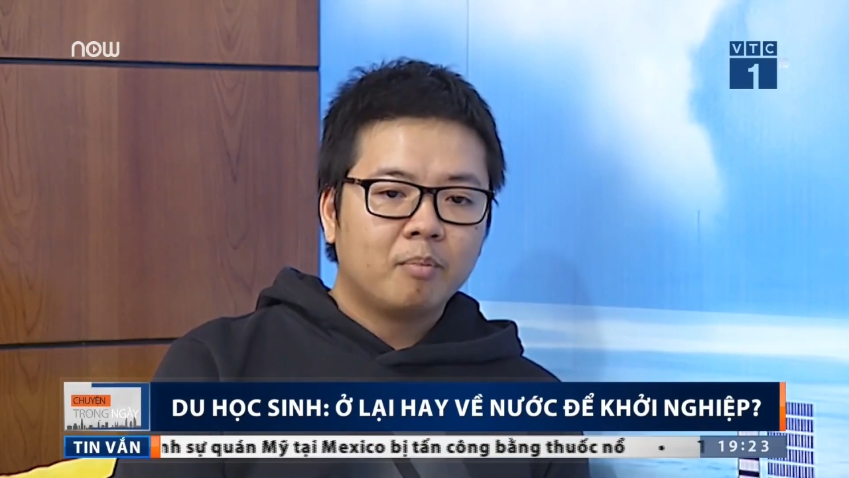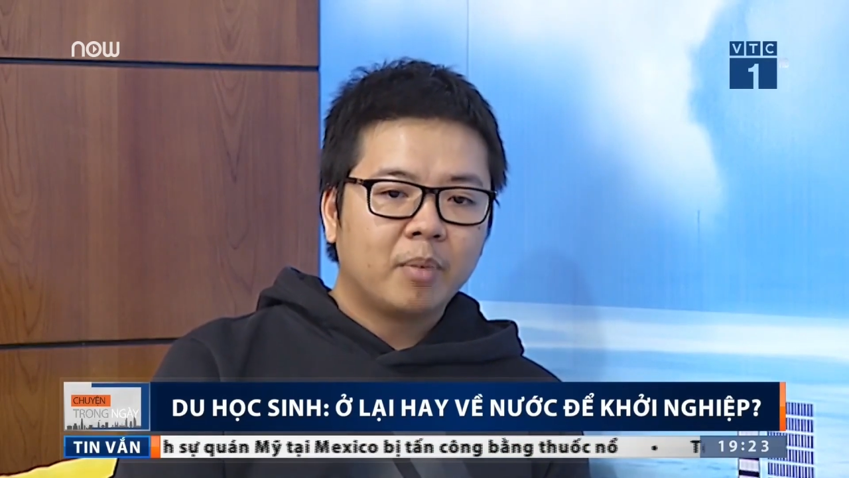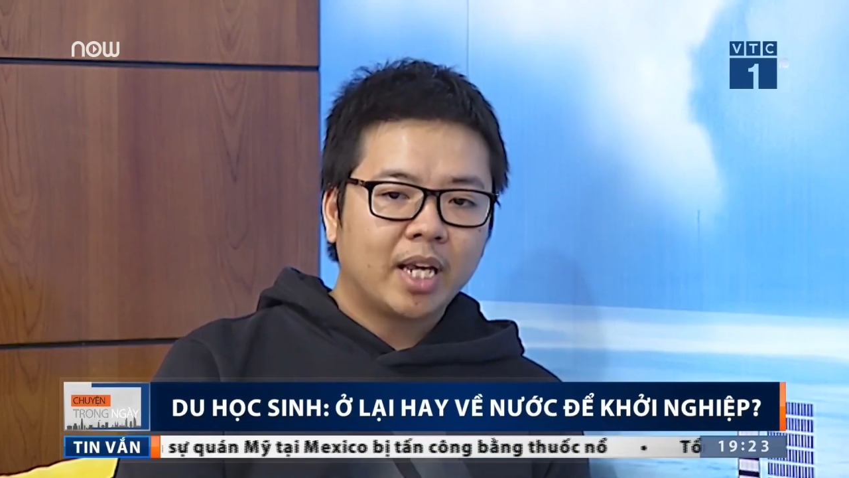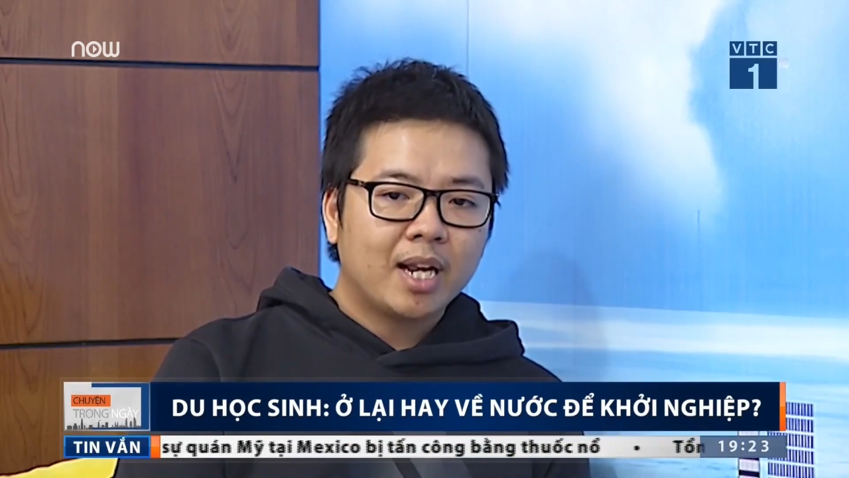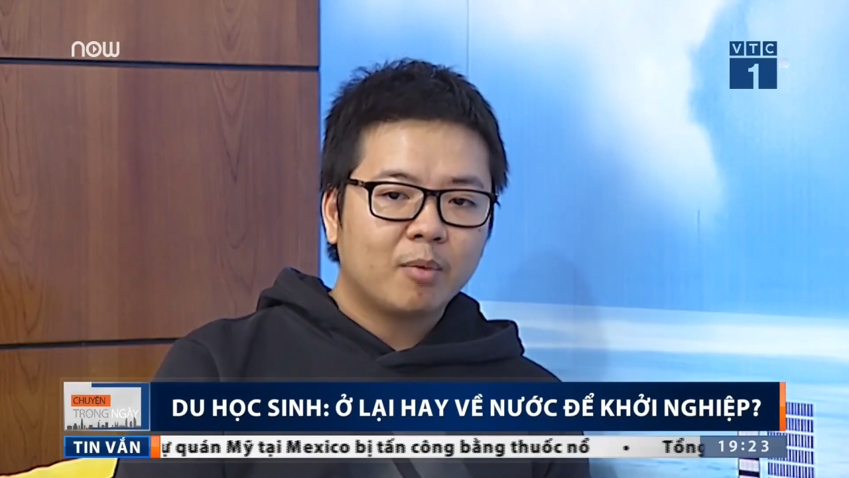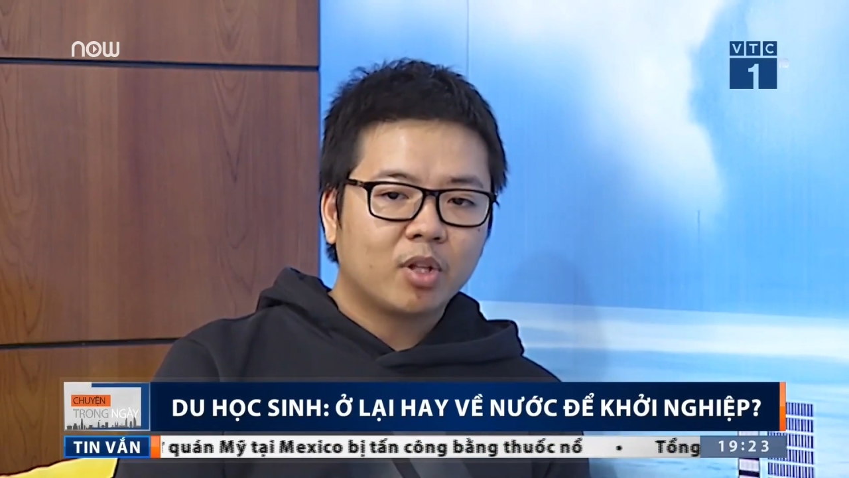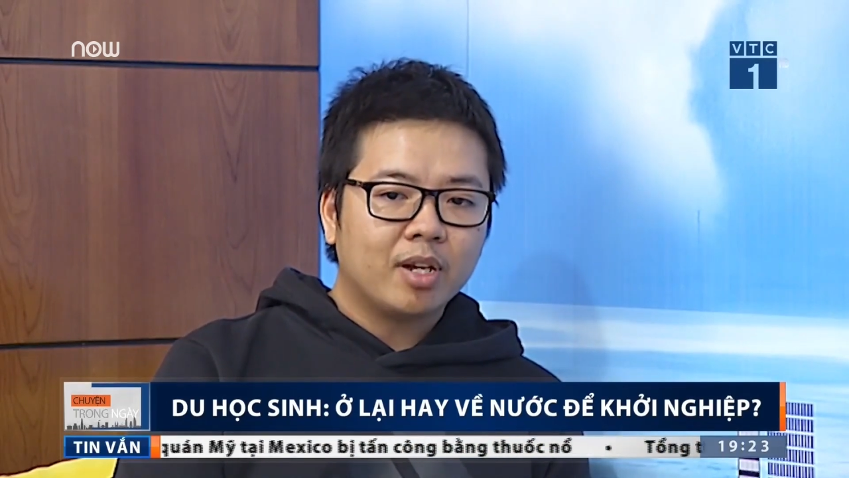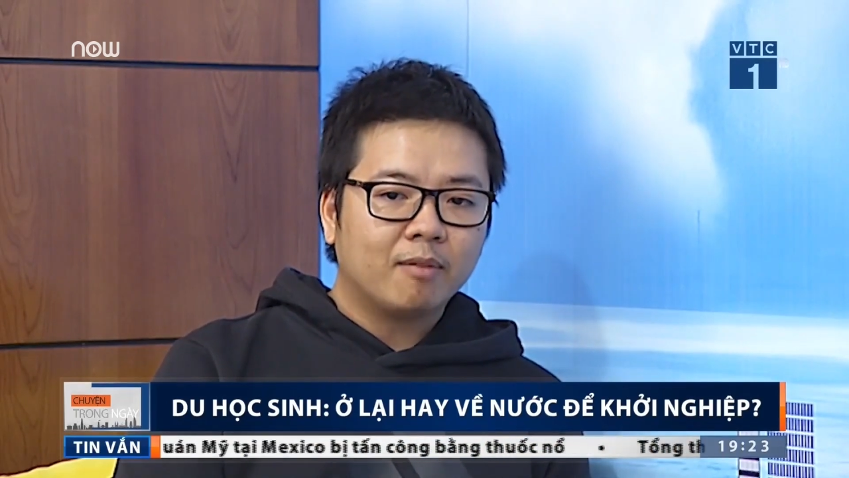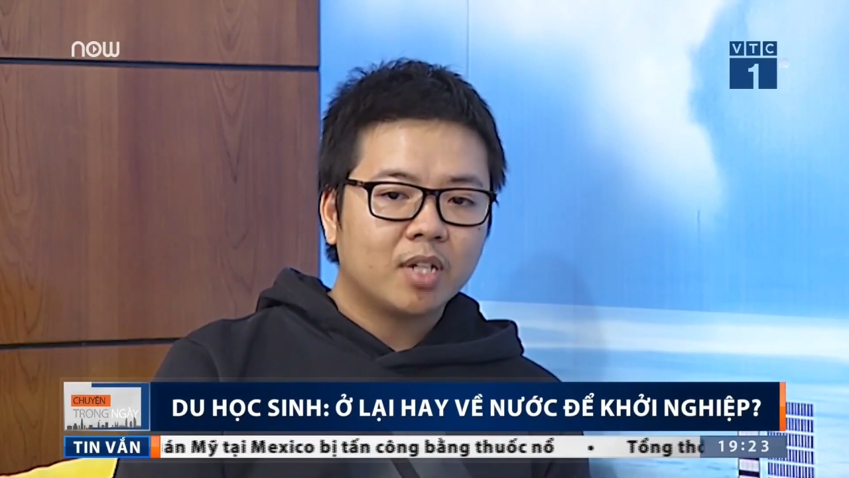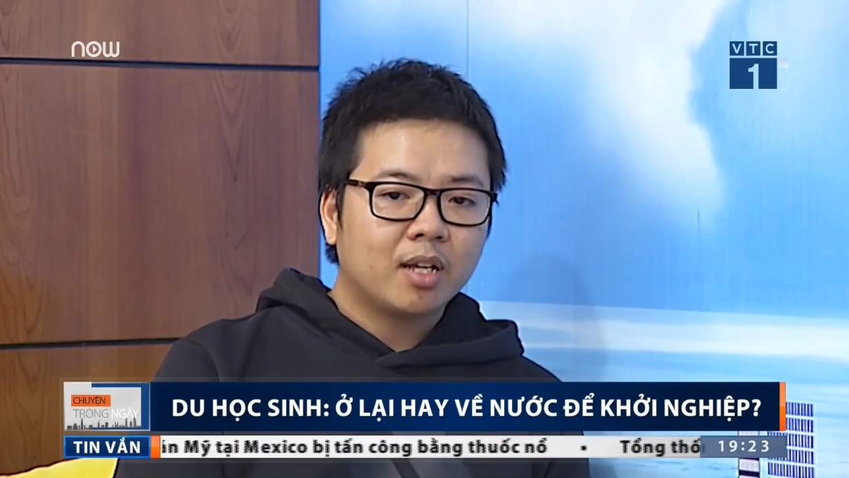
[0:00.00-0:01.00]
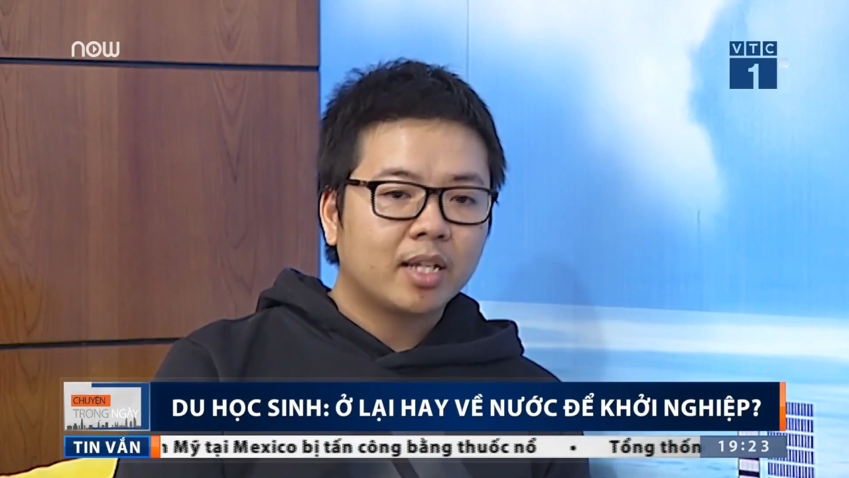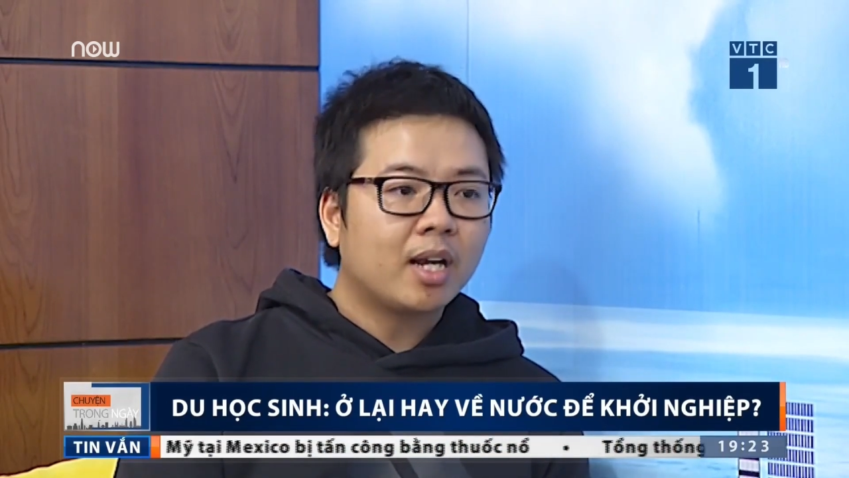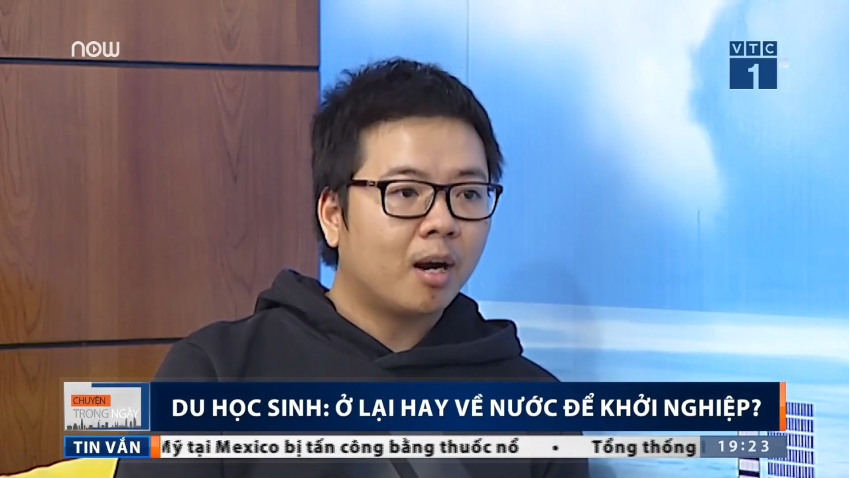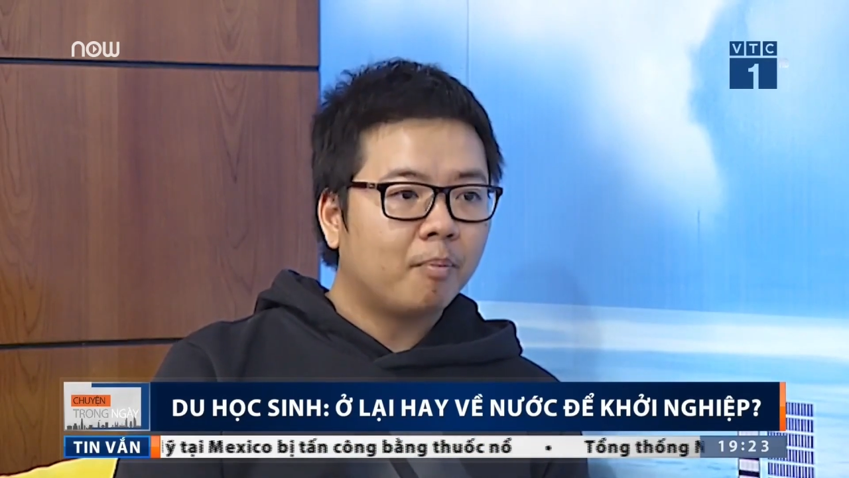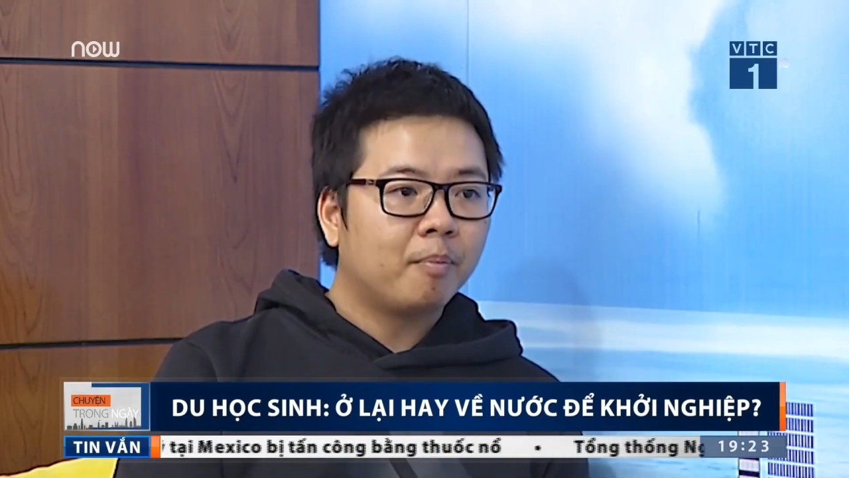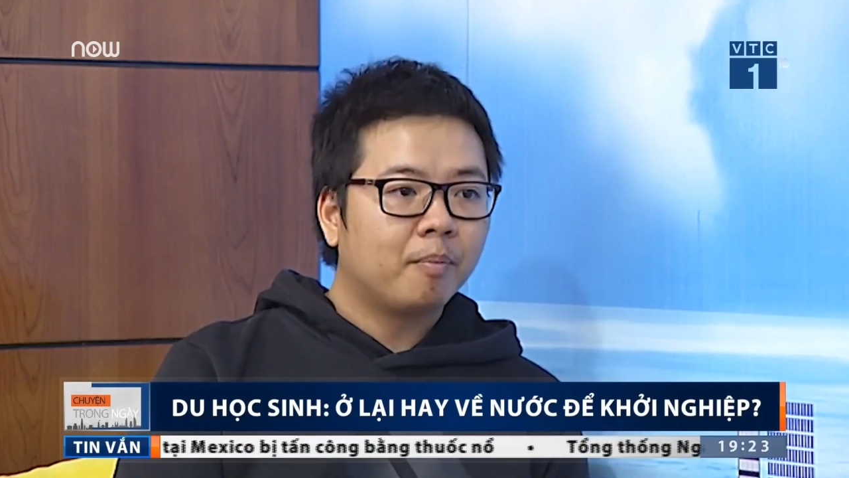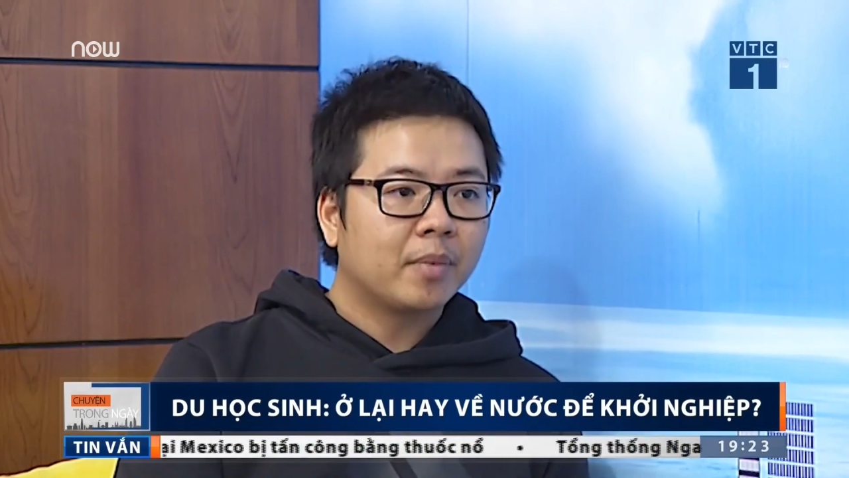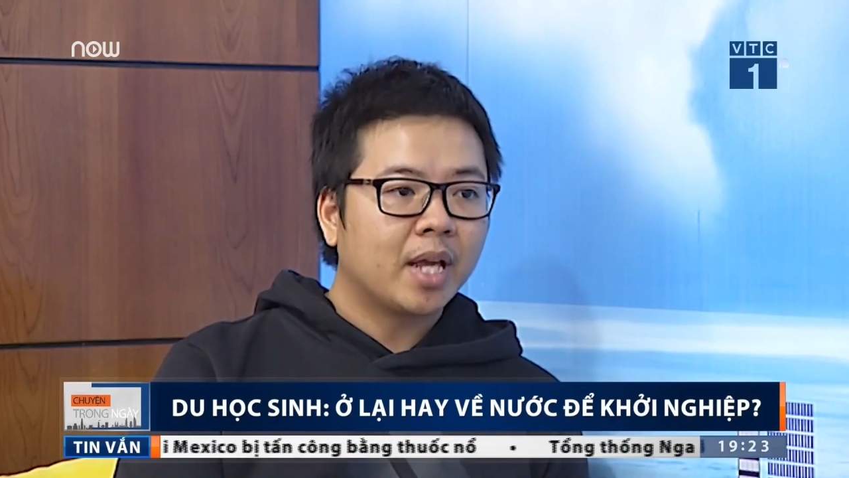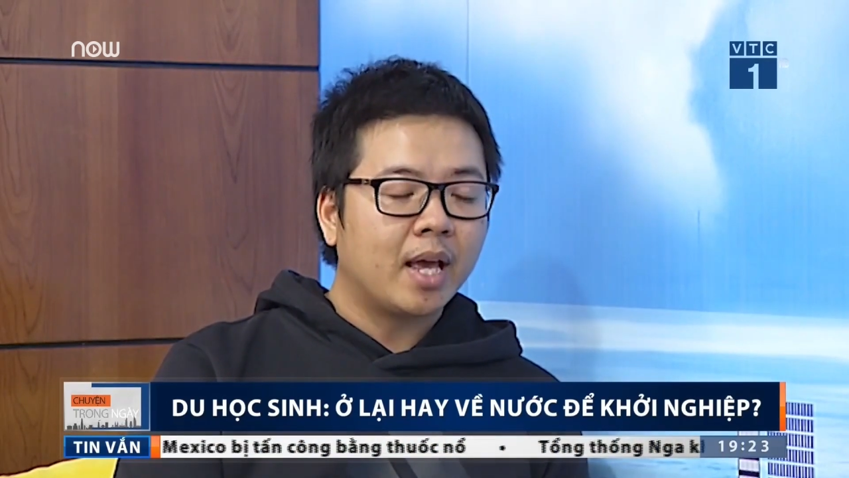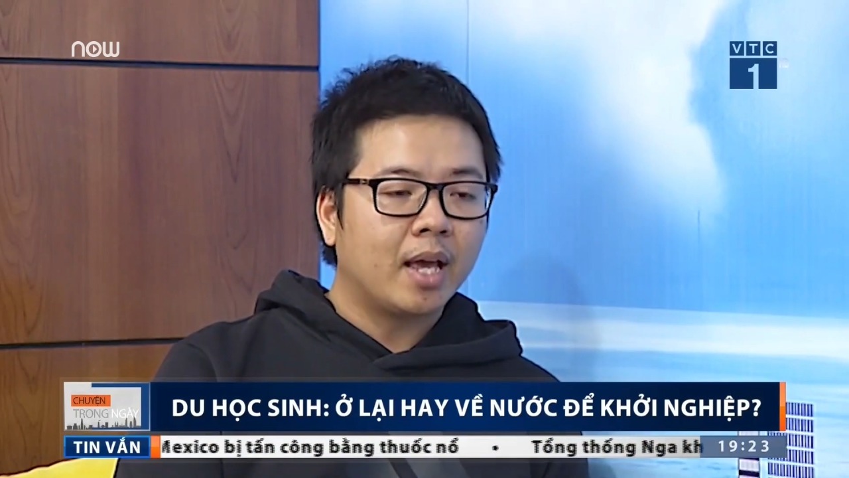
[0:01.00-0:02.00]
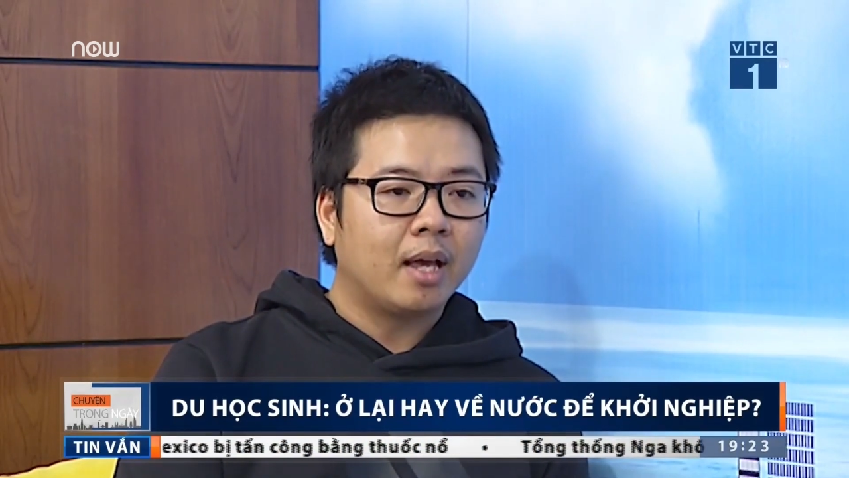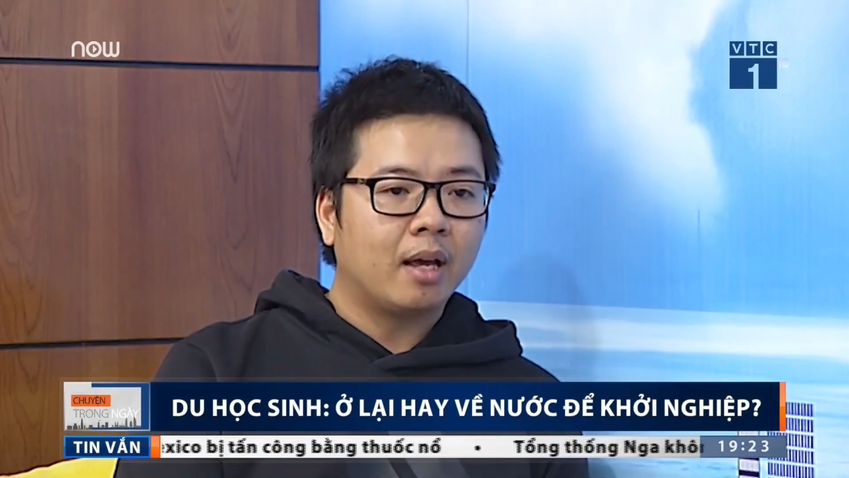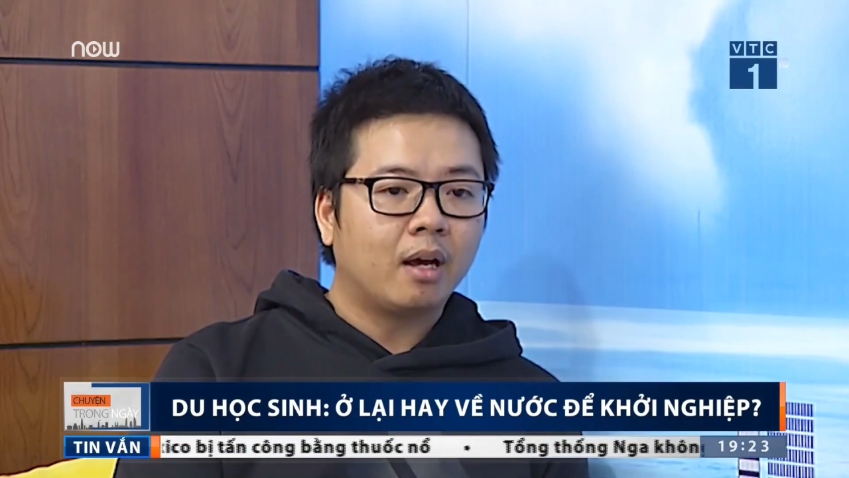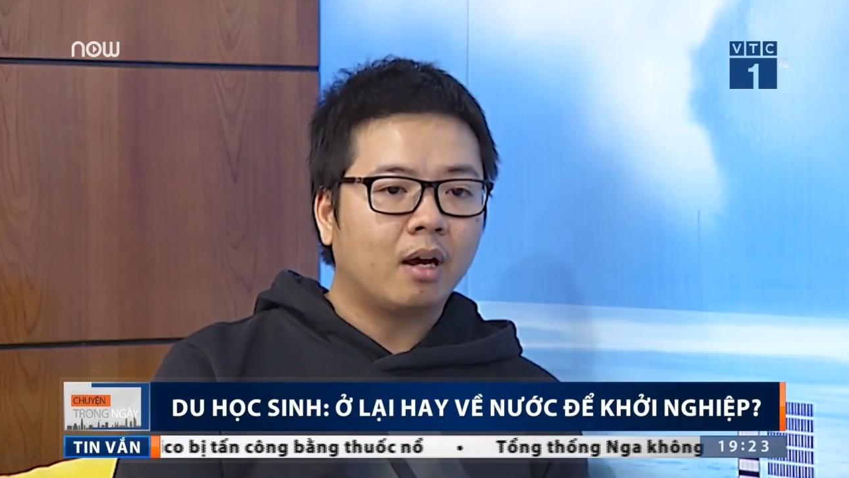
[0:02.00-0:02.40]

mình nghĩ là một thời điểm rất là thích hợp để